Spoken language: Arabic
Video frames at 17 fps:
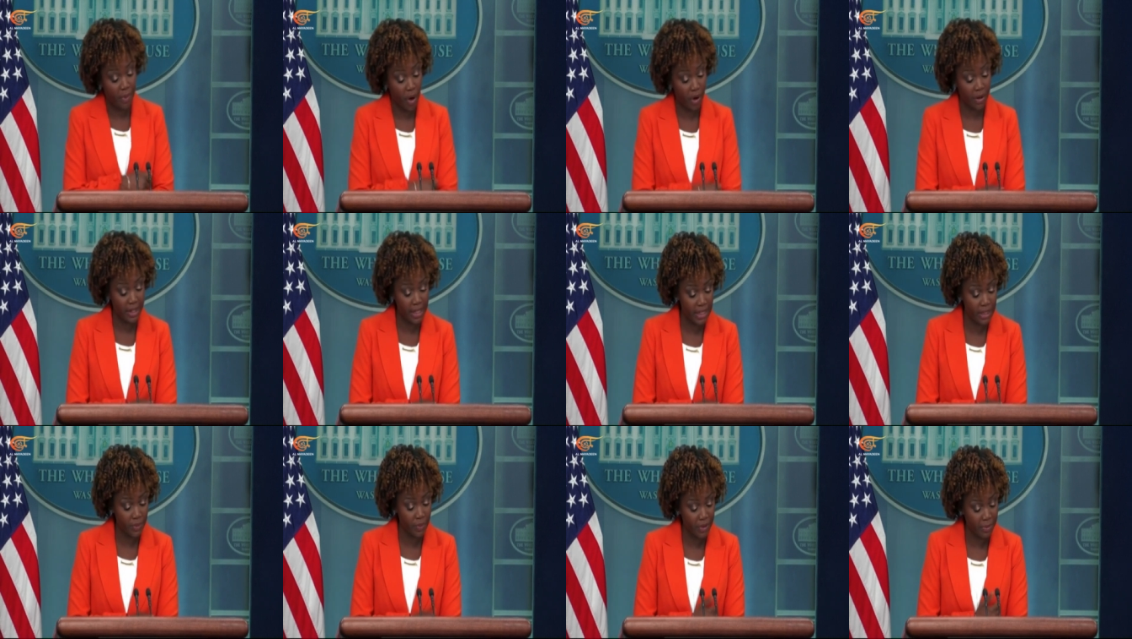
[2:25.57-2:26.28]

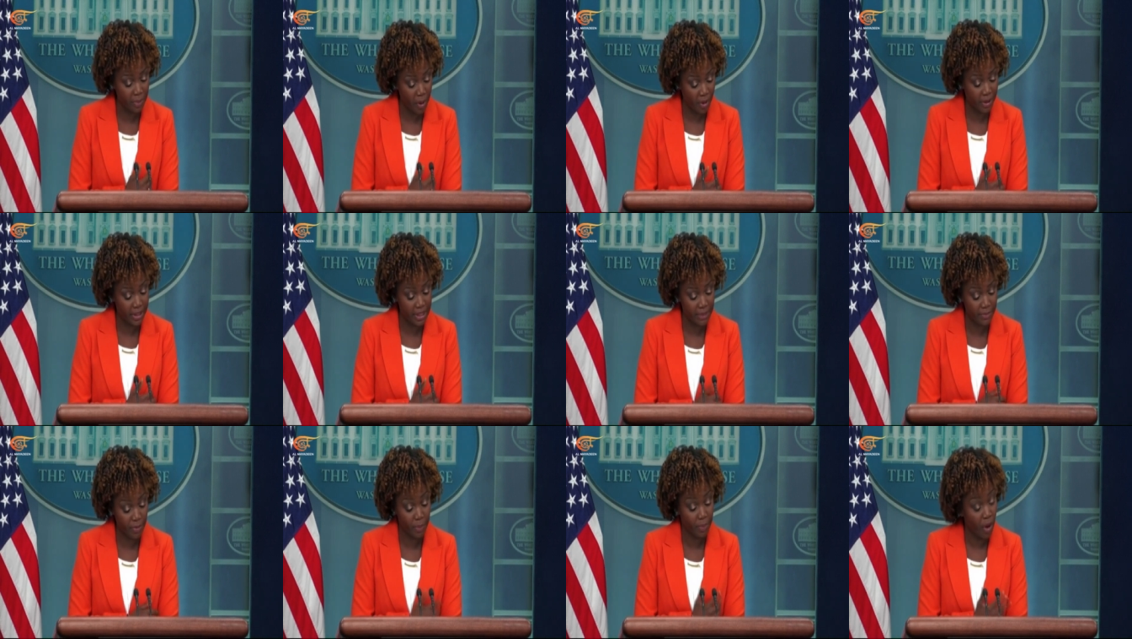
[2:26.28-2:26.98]
جون بيير
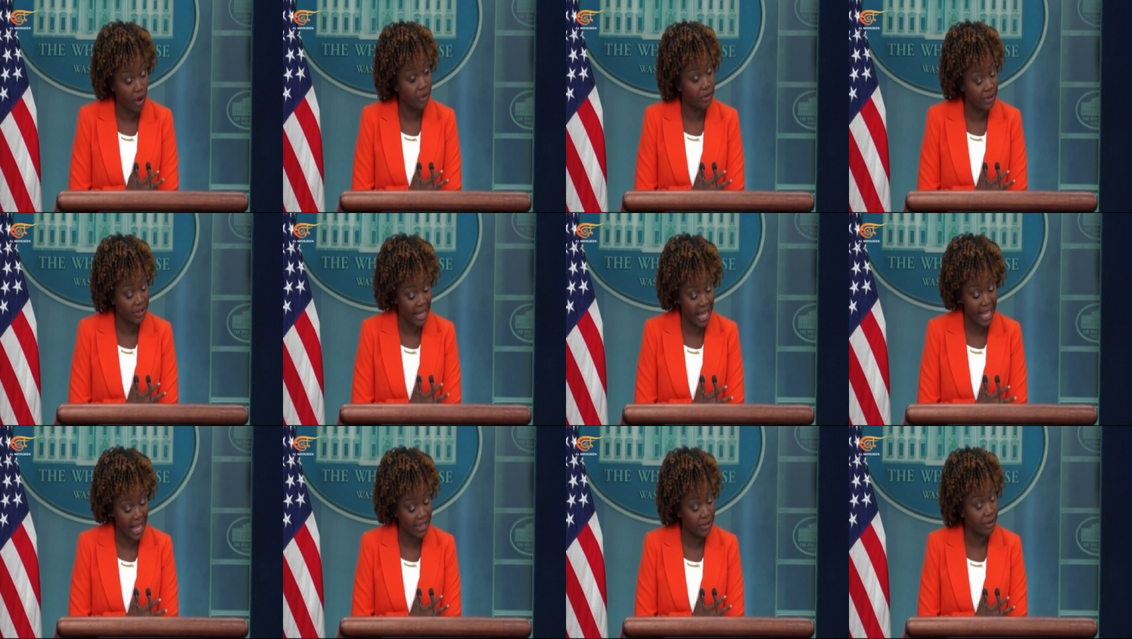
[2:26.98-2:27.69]
أشارت إلى أن
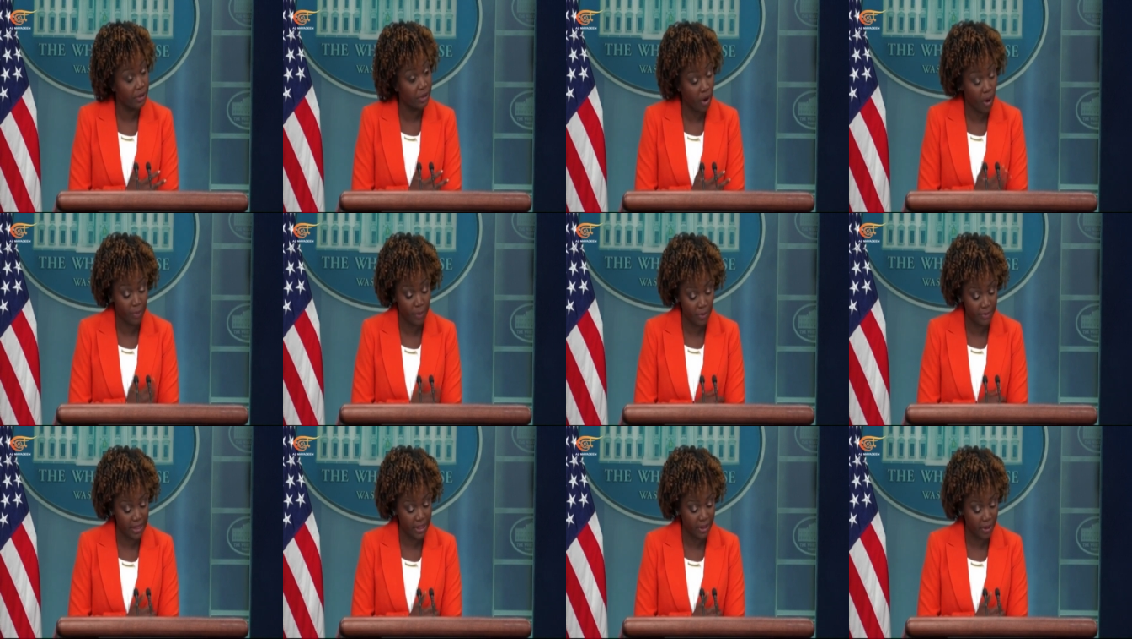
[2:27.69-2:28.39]
بايدن شخص
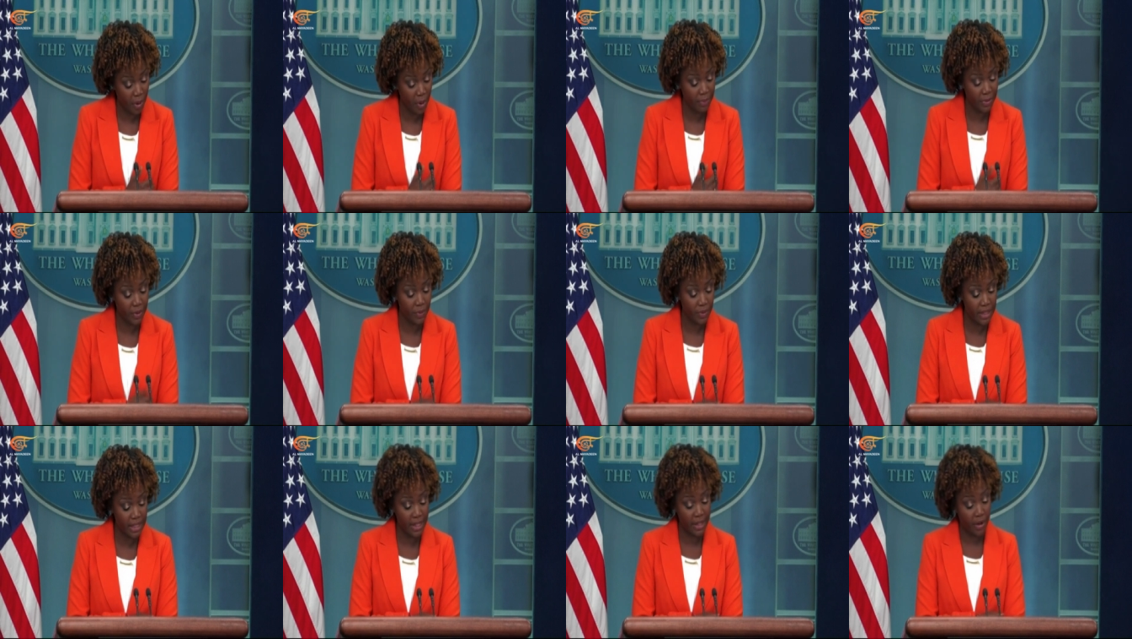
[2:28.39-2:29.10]
متفائل وهو
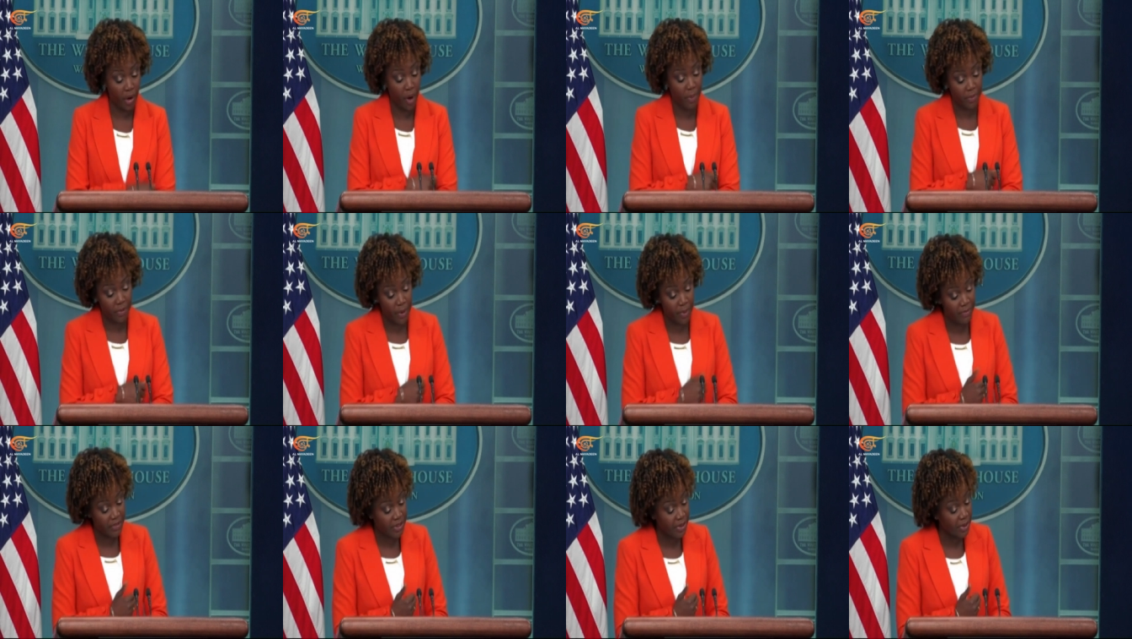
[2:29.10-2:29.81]
يعلم أن
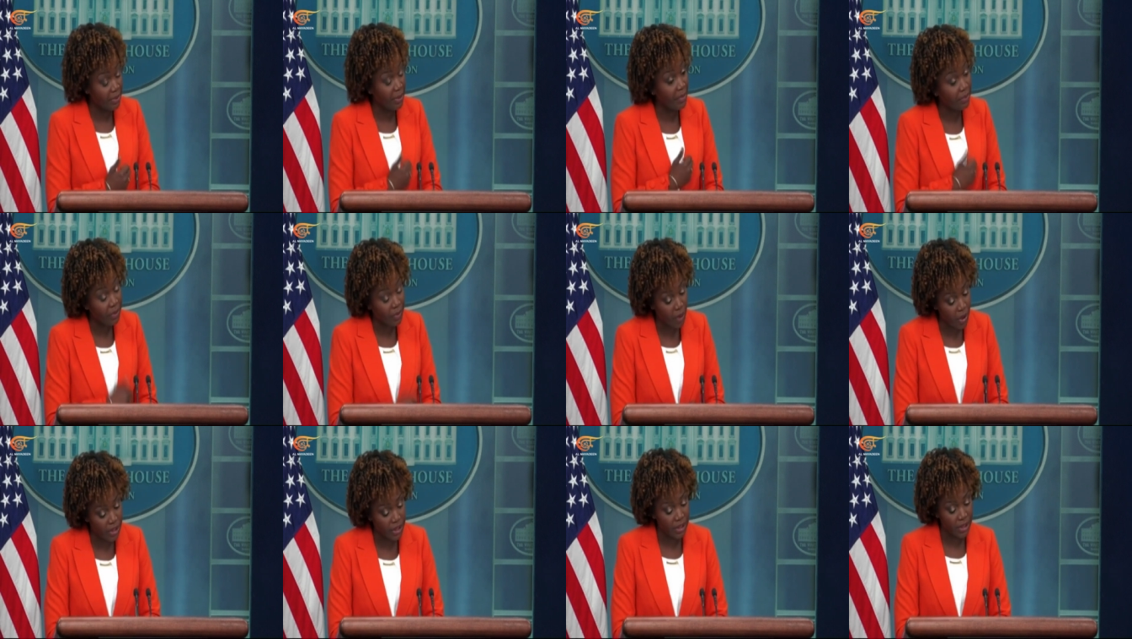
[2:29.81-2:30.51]
أغلبية
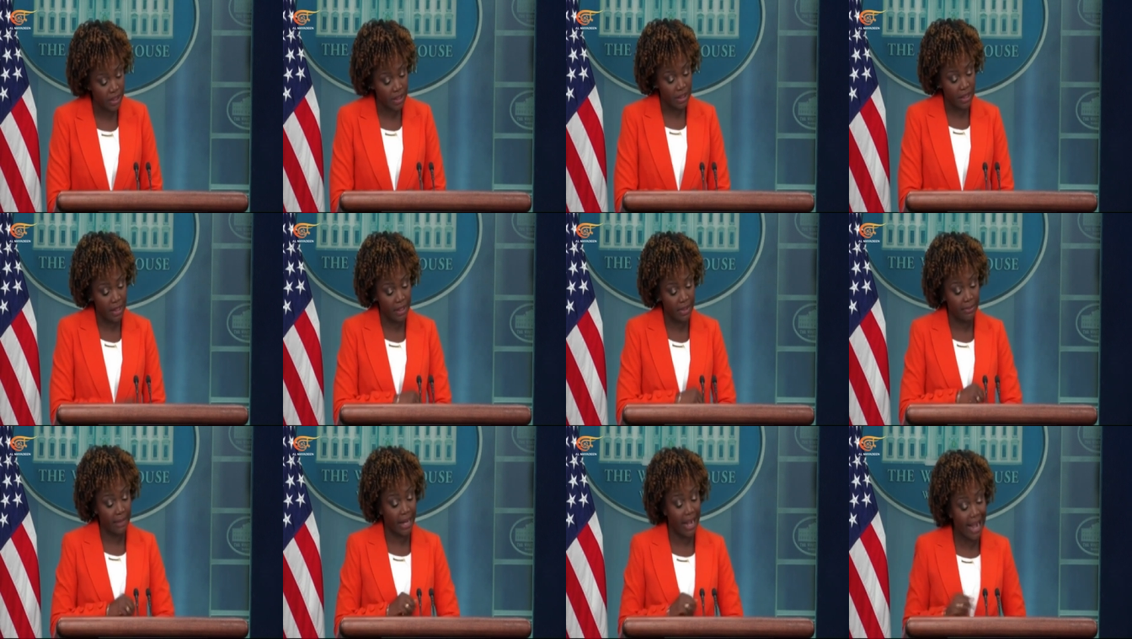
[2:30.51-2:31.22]
من
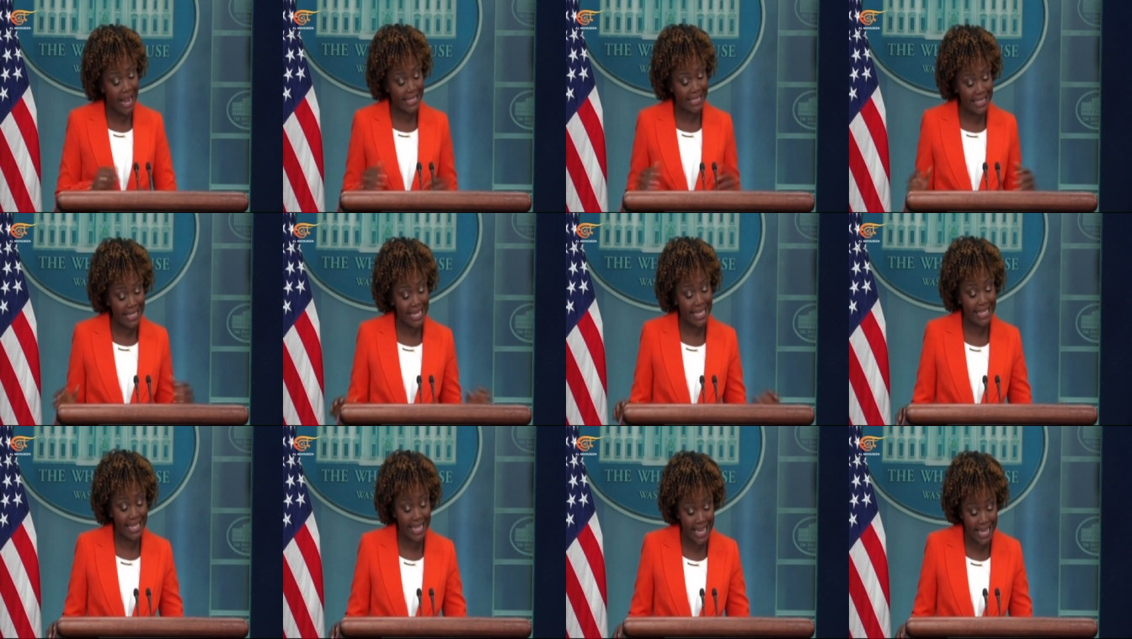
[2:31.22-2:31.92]
الشعب
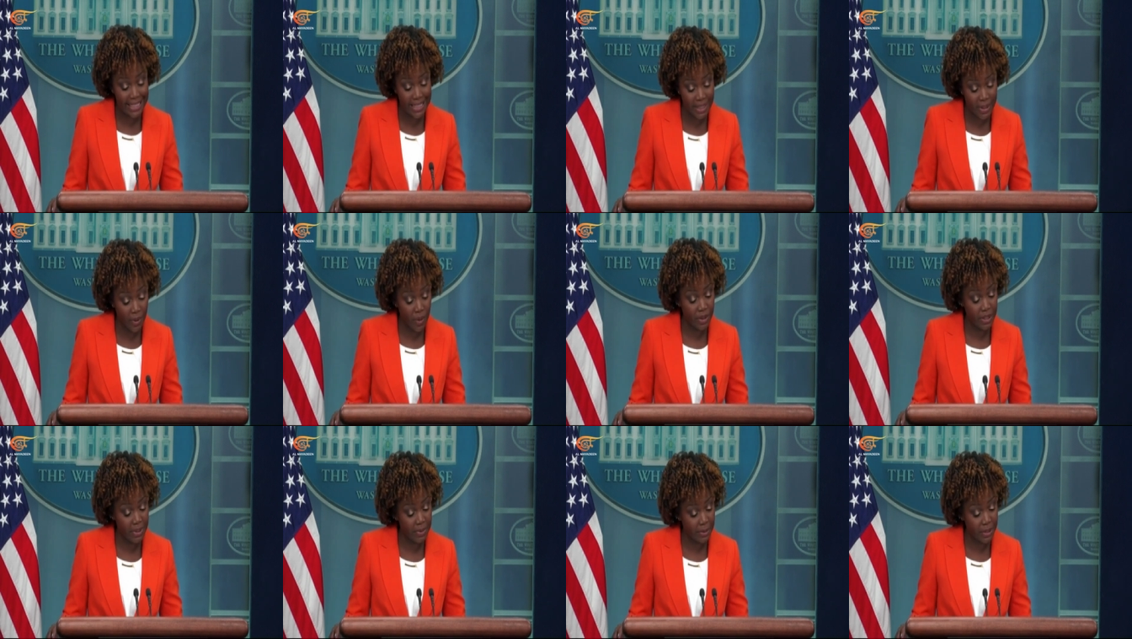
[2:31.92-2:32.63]
الأمريكي
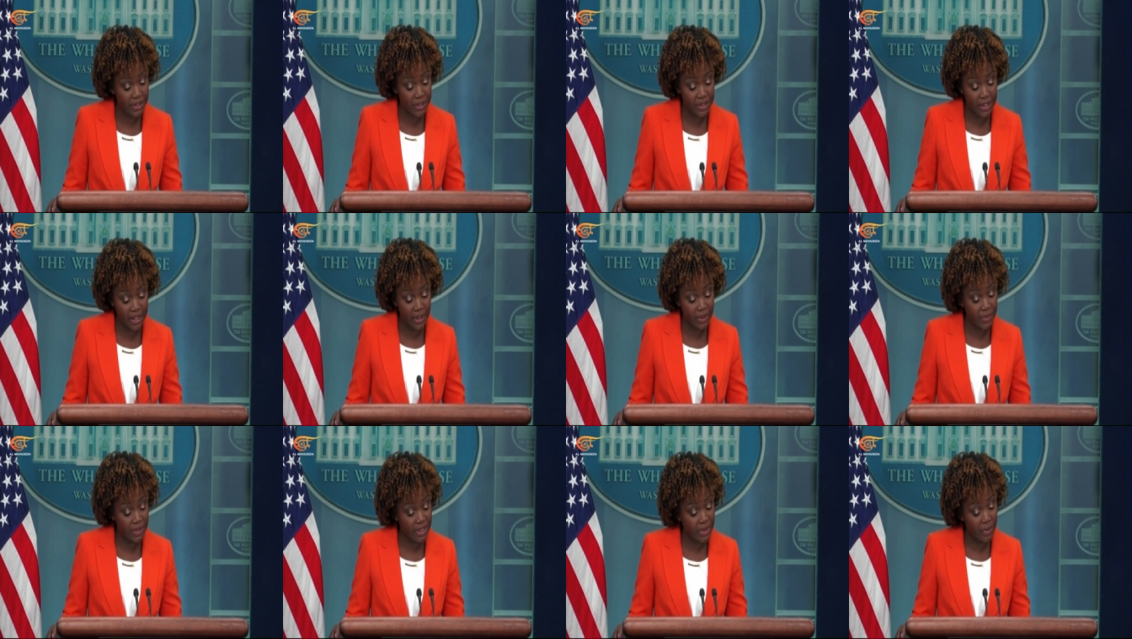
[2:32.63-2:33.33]
لا
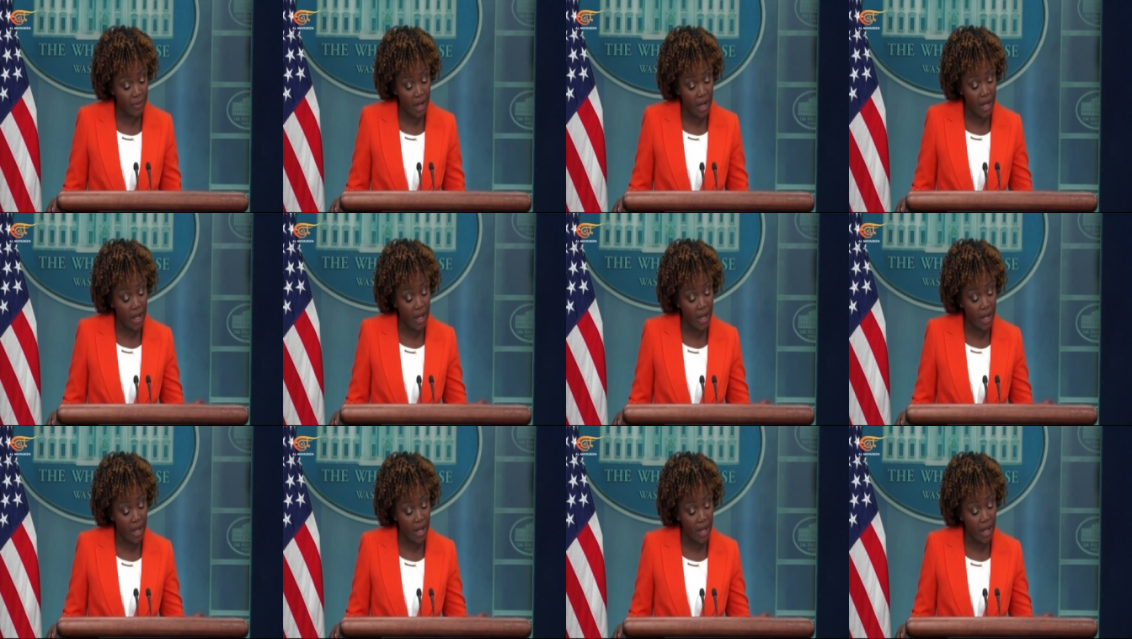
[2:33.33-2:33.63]
تؤمن برفض